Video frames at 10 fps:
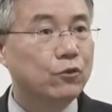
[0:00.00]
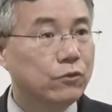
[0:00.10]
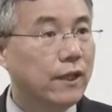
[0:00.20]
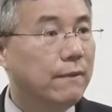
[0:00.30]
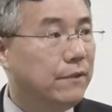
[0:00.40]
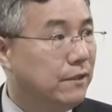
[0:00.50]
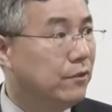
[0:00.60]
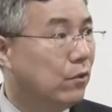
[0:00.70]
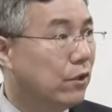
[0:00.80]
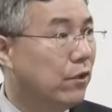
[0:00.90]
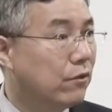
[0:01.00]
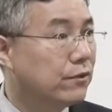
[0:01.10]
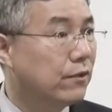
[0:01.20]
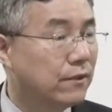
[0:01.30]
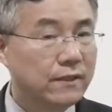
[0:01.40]
유대 민족이
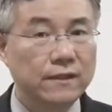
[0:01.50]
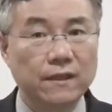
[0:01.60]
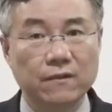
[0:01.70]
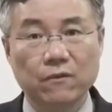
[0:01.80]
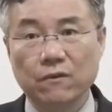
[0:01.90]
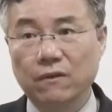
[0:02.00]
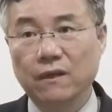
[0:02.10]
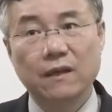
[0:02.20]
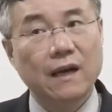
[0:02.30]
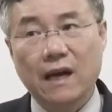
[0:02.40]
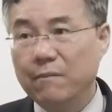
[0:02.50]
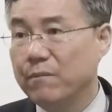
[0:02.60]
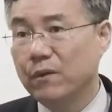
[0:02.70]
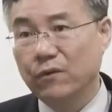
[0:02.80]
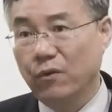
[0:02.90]
형성된 이래로
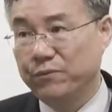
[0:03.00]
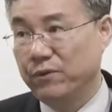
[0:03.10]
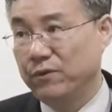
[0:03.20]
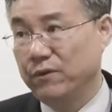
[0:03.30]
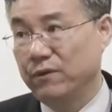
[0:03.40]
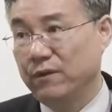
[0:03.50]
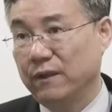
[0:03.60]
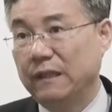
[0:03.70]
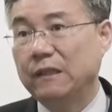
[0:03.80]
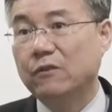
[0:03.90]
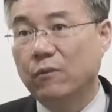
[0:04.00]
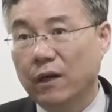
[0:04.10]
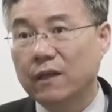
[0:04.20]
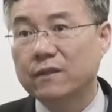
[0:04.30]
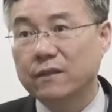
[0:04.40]
한 번도 없었던
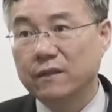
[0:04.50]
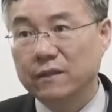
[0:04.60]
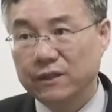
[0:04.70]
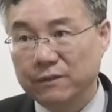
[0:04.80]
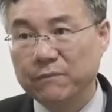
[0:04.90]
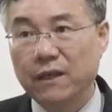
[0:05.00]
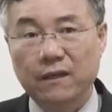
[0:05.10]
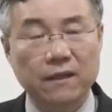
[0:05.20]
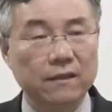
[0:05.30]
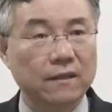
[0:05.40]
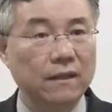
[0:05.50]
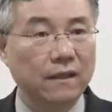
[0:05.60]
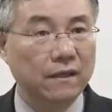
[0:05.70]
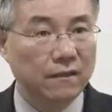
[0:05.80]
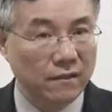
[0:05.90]
그와 같이 심각한
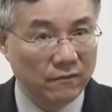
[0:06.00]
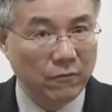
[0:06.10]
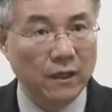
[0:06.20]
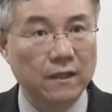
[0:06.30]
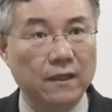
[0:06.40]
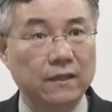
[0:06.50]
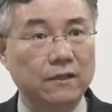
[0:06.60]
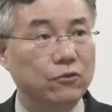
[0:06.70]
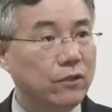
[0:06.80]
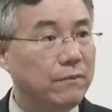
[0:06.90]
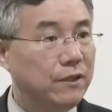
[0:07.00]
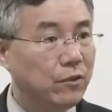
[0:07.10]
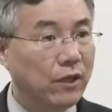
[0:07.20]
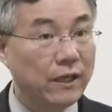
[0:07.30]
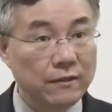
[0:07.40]
그런 환란이 유대
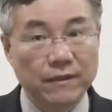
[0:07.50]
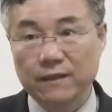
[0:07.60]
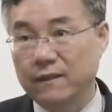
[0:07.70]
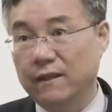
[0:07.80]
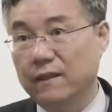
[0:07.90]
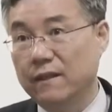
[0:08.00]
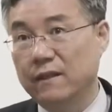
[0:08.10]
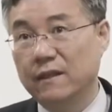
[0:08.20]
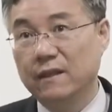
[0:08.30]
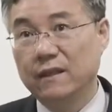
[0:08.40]
민족이 임한다.